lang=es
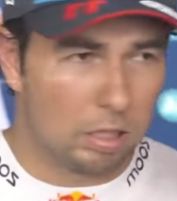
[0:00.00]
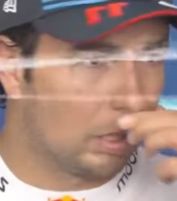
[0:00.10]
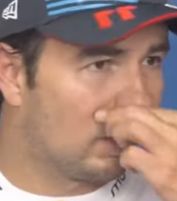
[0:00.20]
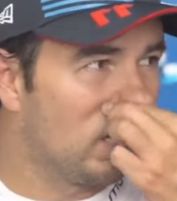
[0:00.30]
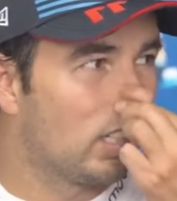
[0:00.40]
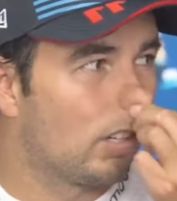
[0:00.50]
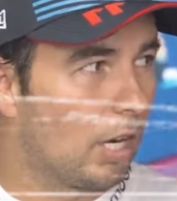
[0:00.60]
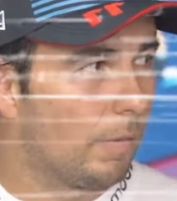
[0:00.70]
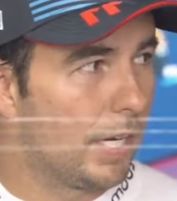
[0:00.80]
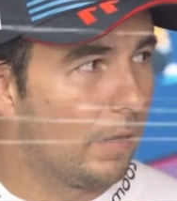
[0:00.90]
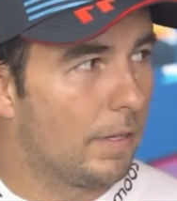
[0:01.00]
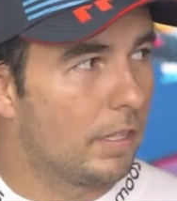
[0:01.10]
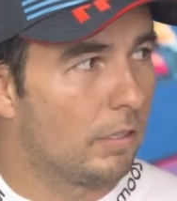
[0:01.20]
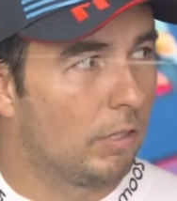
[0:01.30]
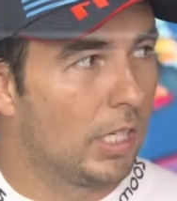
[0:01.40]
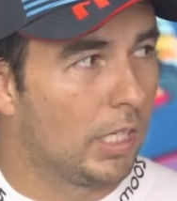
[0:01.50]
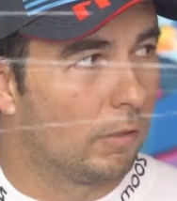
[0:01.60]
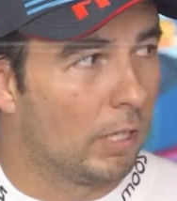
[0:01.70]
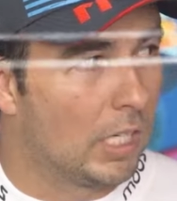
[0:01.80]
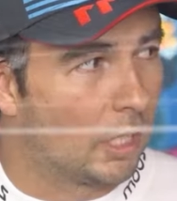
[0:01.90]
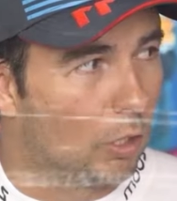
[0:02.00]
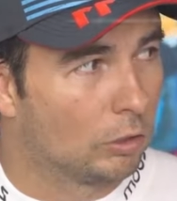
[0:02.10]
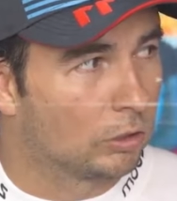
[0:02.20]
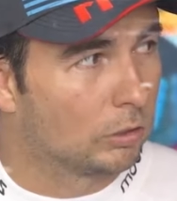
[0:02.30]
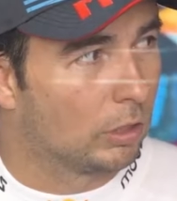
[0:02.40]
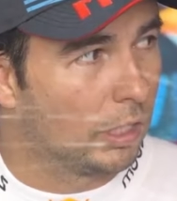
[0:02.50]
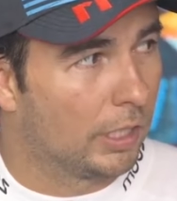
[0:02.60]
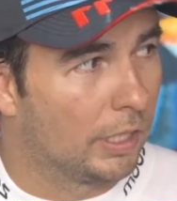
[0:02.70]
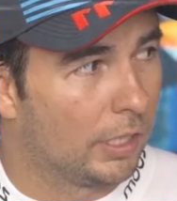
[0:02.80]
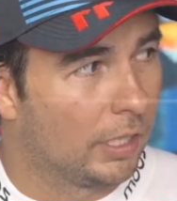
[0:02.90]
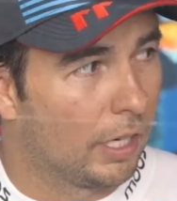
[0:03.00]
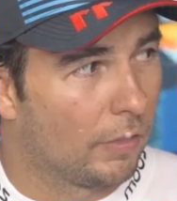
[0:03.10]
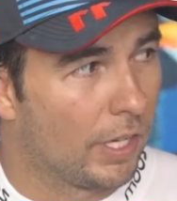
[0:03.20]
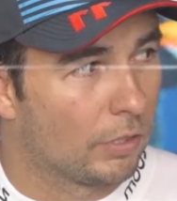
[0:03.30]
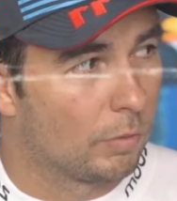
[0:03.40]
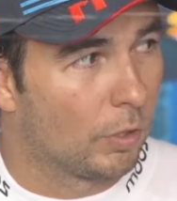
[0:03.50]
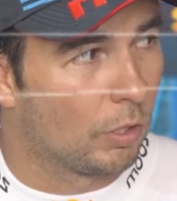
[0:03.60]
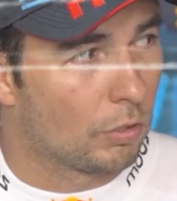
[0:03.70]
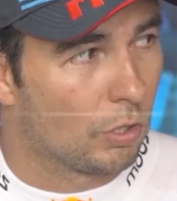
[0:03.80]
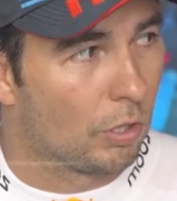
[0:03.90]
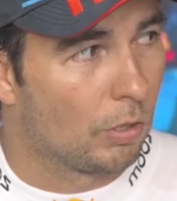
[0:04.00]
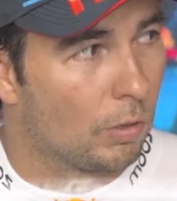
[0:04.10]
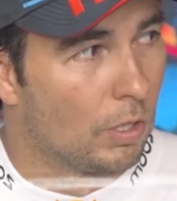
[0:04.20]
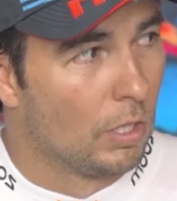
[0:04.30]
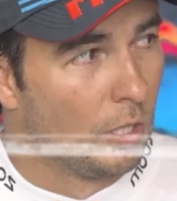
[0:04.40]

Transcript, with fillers: I think it's going to be everything really, really close uh, out there tomorrow, so